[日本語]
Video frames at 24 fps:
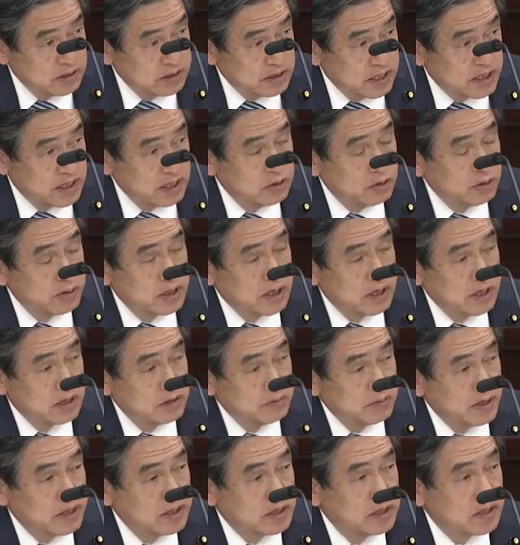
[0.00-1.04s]
ぜひご意見あ
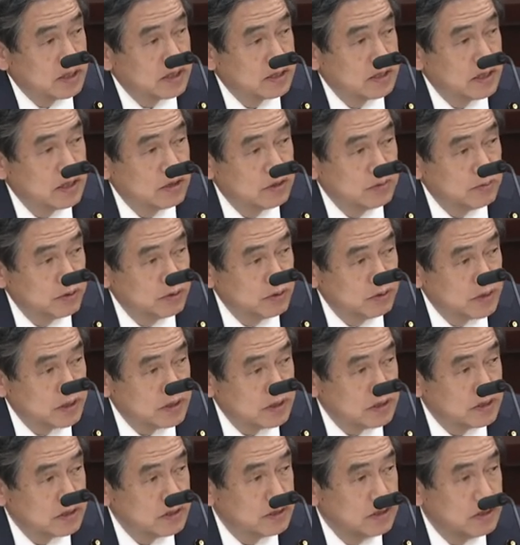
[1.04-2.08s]
ればいただきたいと思いま
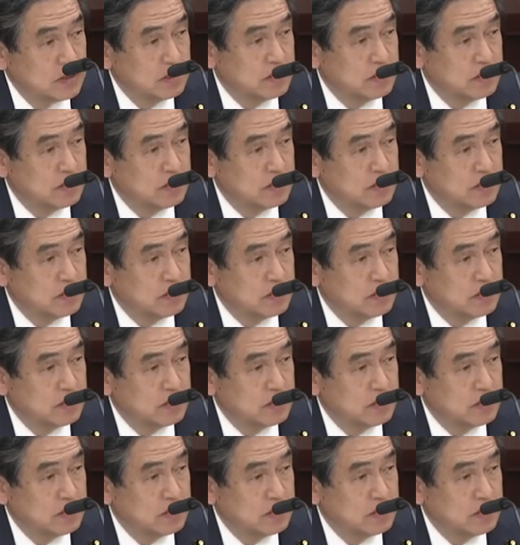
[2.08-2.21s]
す。